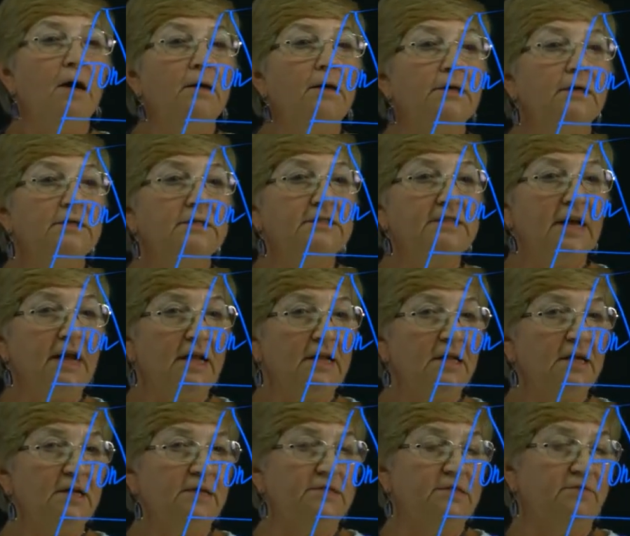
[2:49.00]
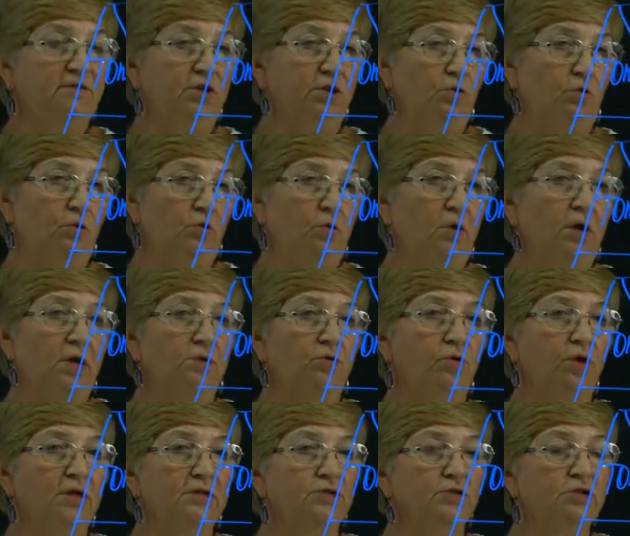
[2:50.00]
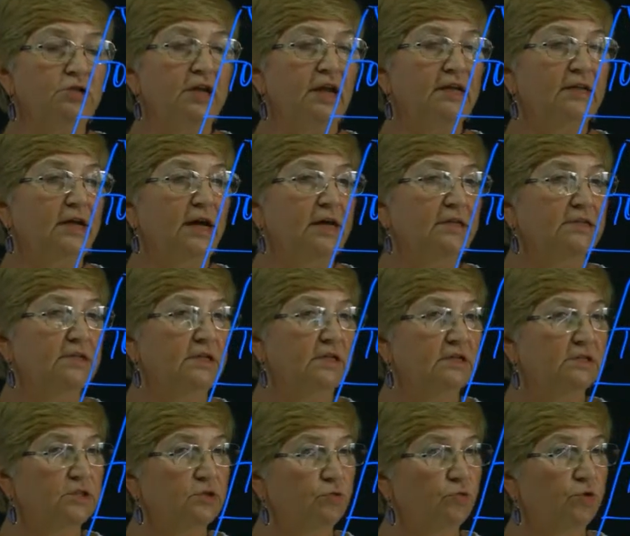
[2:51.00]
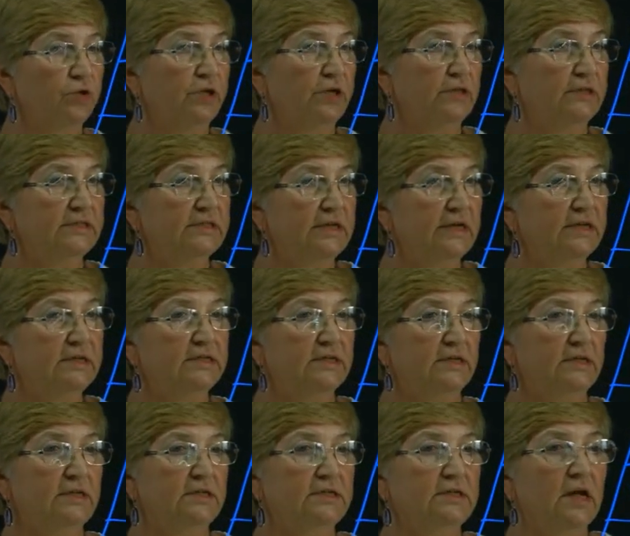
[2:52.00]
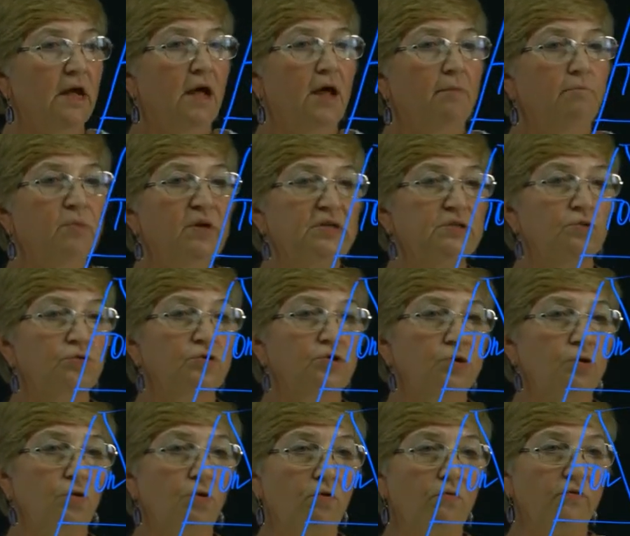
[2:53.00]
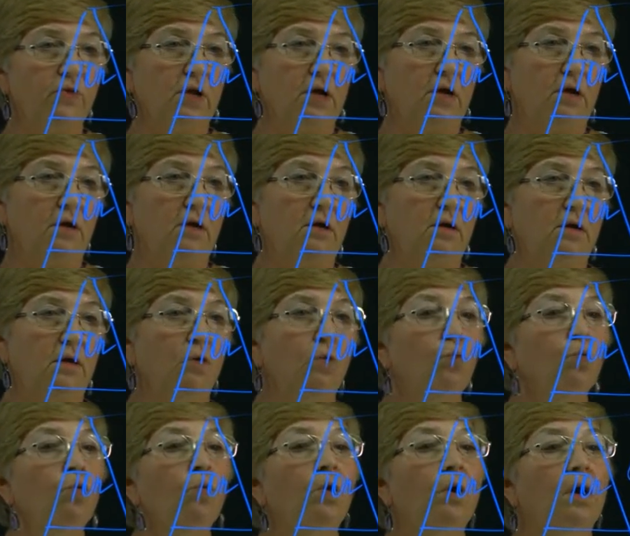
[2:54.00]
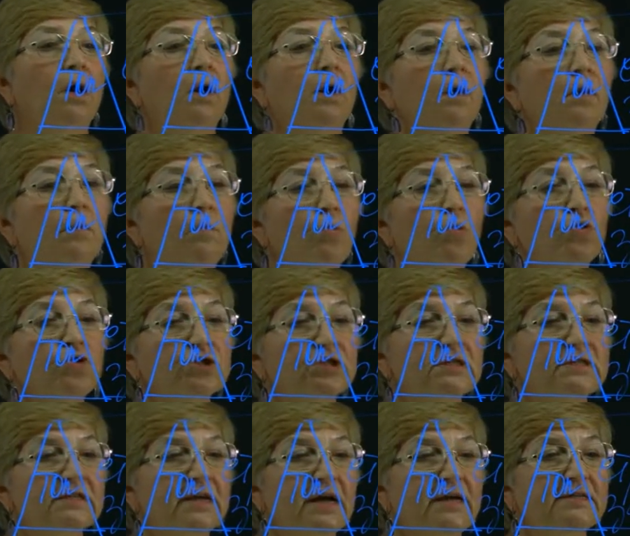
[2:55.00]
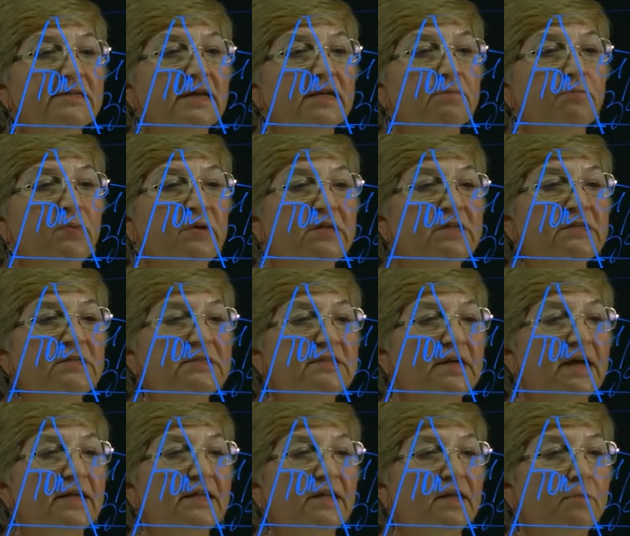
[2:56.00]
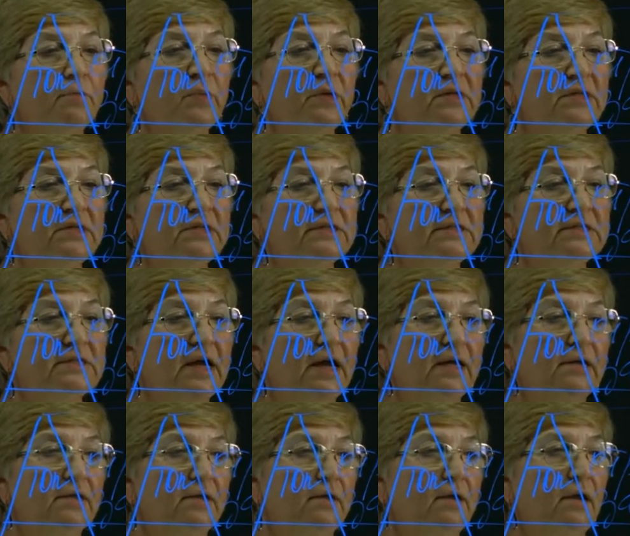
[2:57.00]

Среднее звено, которое осуществляет координационную деятельность, безусловно, можно сказать, 50 на 50.